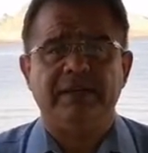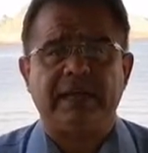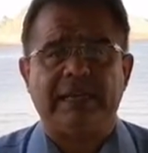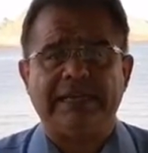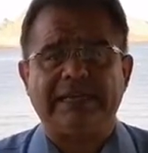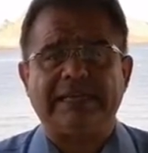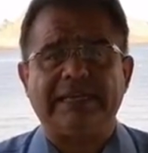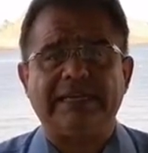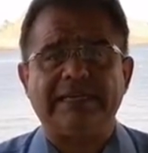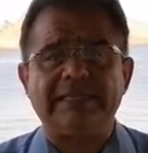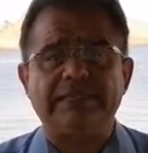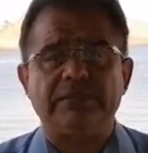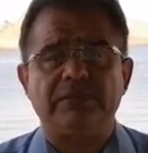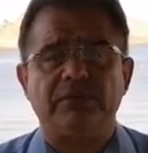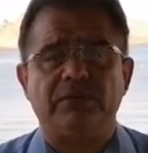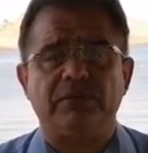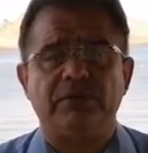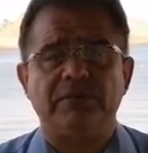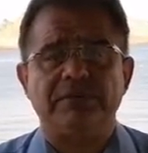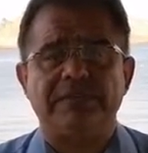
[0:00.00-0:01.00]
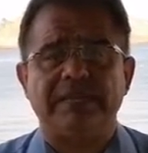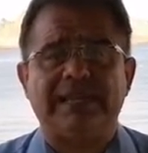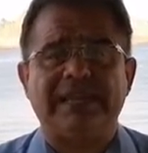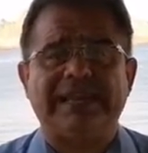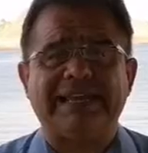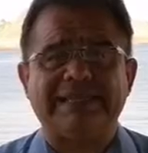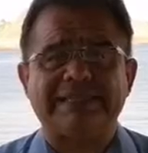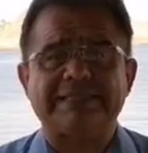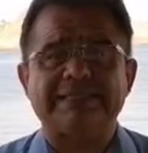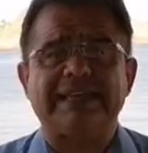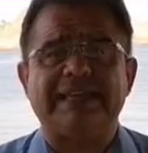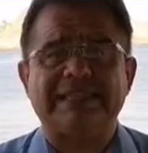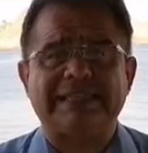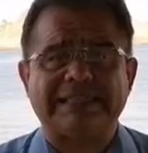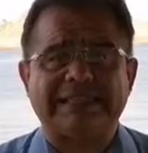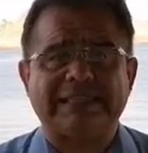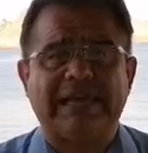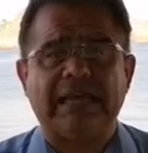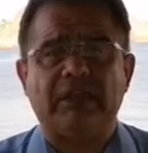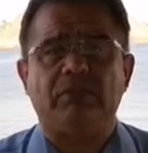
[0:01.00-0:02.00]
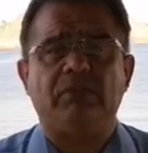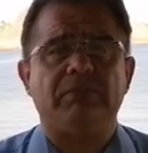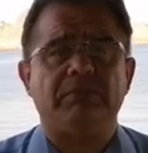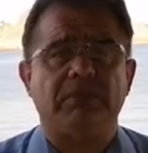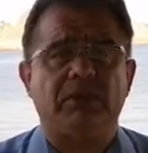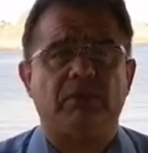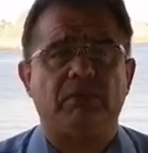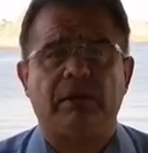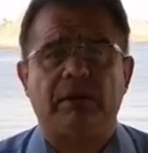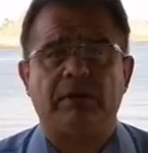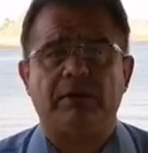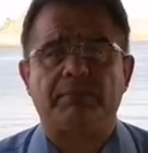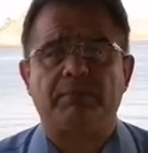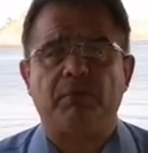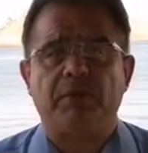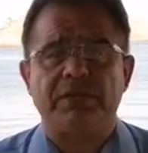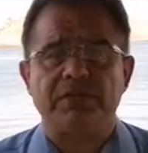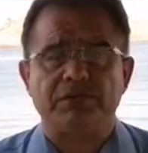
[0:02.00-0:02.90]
El Cristo será exaltado en mi cuerpo.